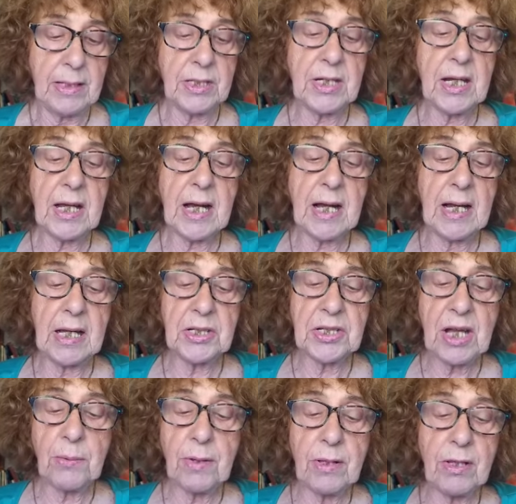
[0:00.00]
llega a la
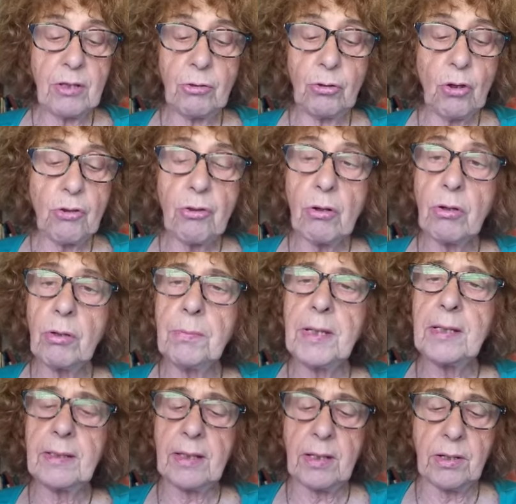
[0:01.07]
llave de todos los
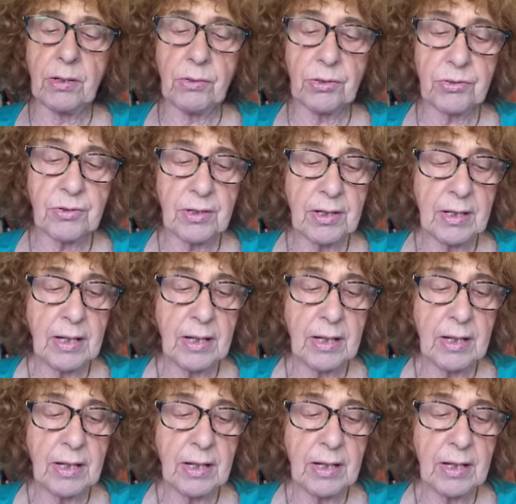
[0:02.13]
misterios,